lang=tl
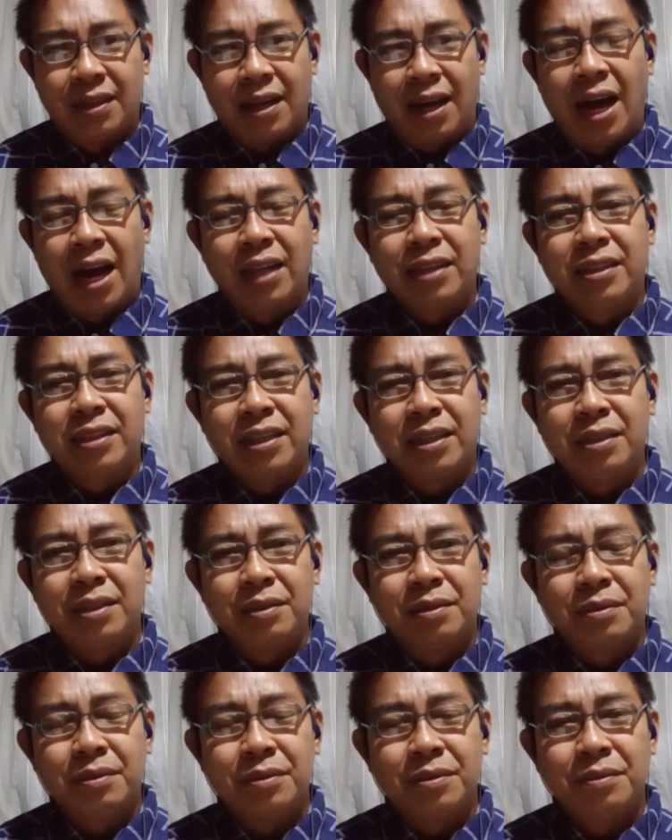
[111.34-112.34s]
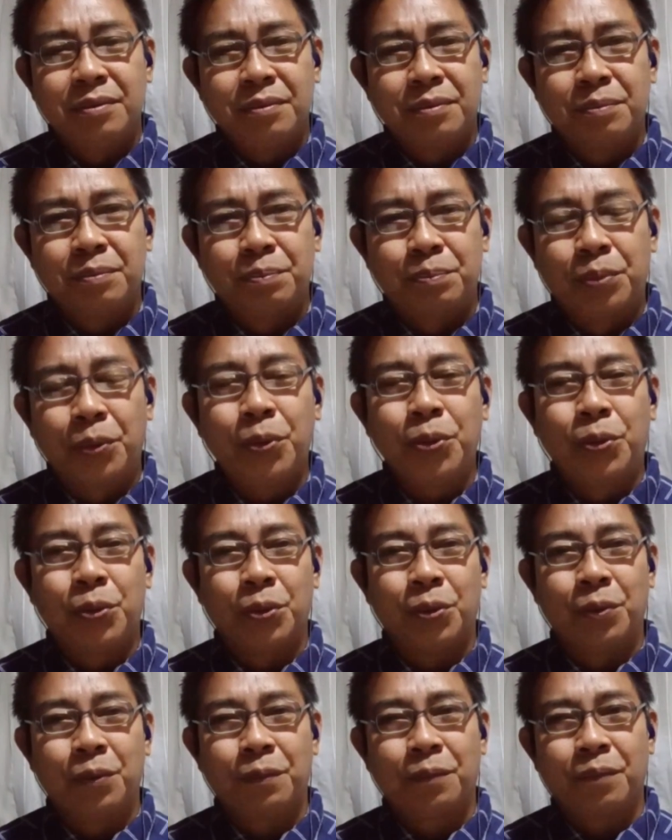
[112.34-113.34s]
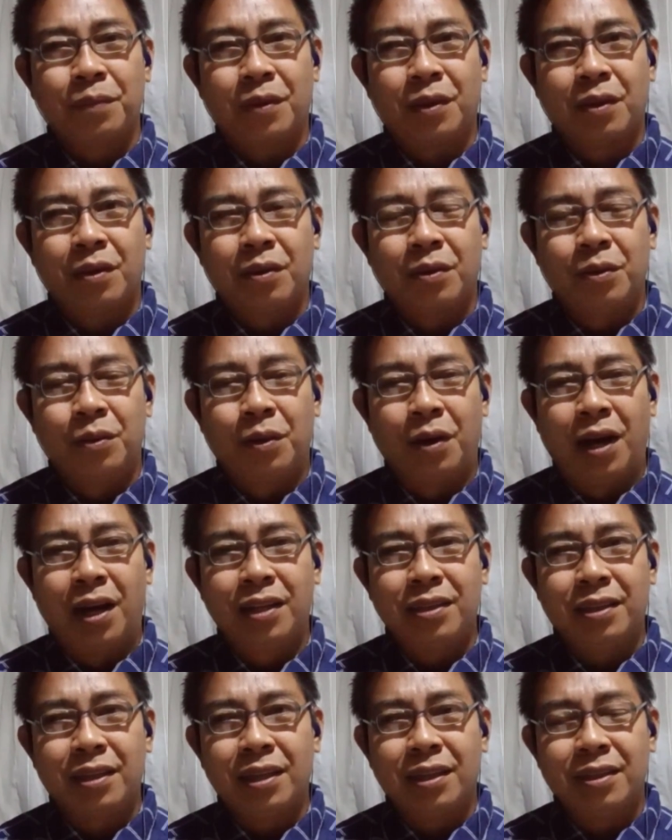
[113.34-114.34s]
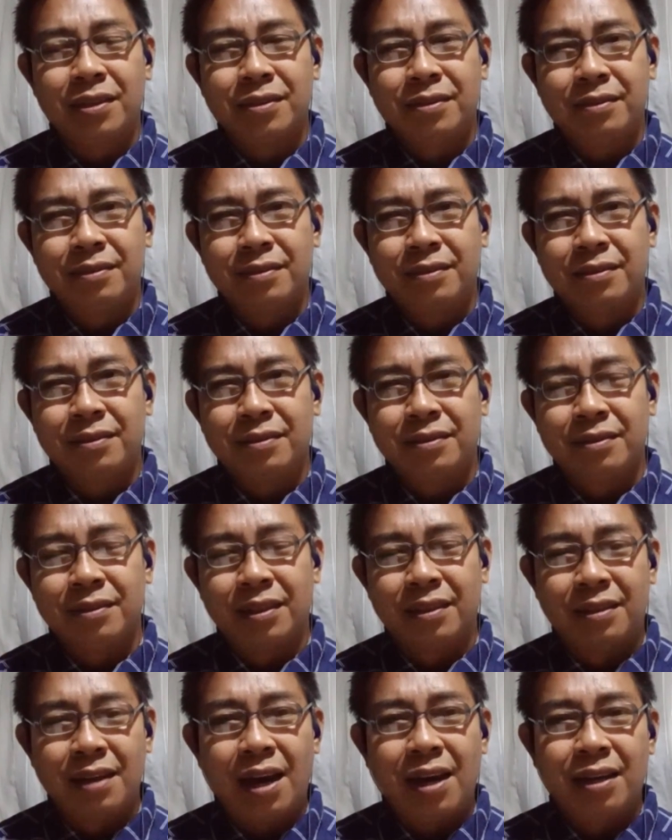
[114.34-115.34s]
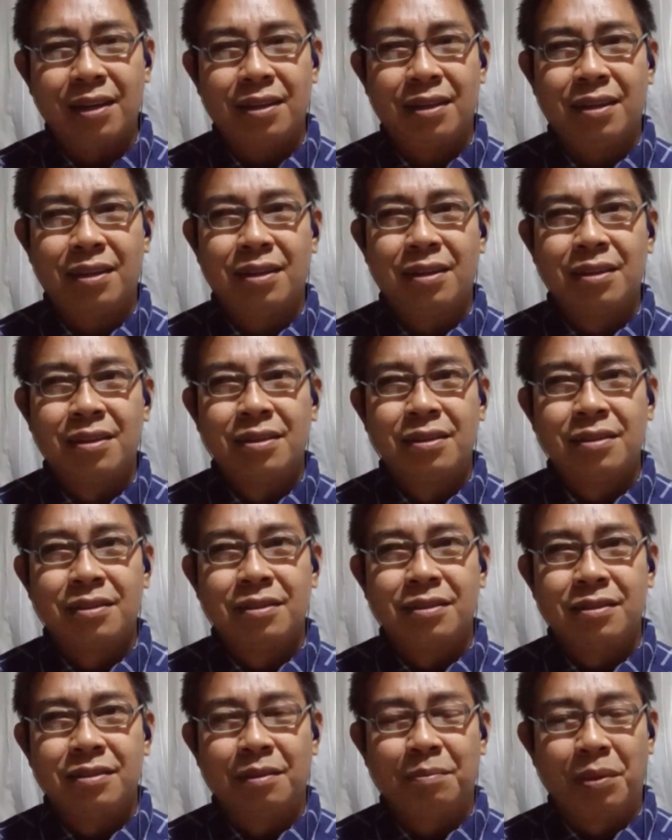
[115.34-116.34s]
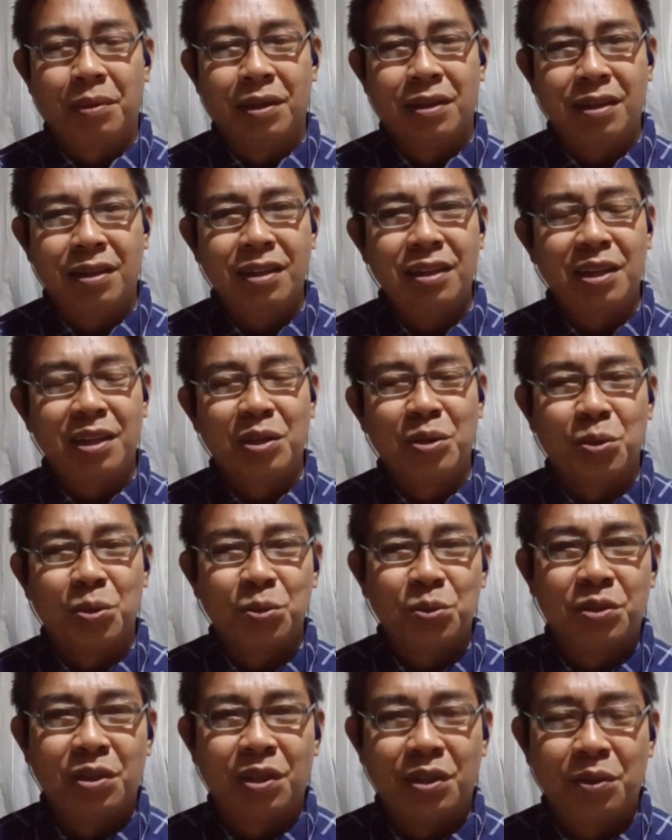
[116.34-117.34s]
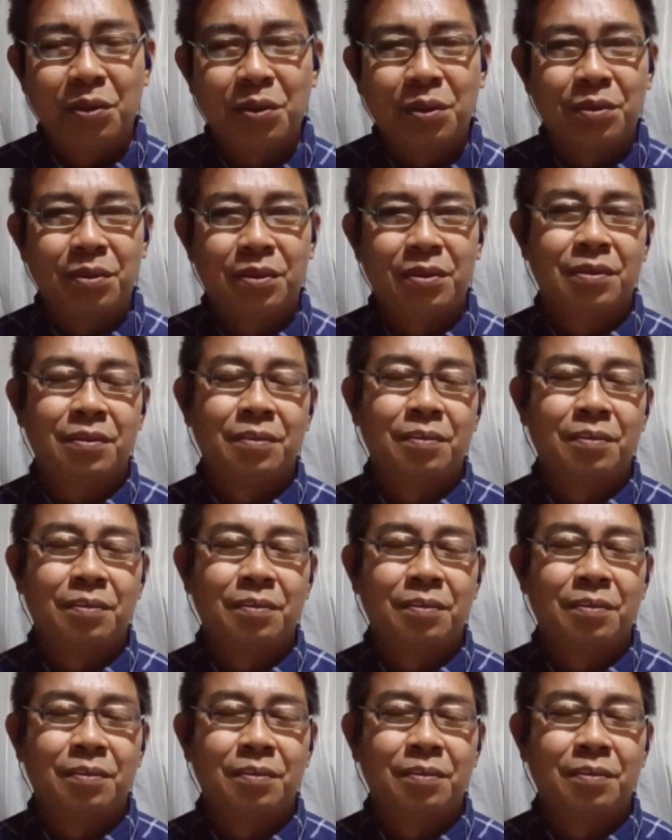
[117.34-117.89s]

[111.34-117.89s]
ating puso o ating desire sa paglilingkod sa Diyos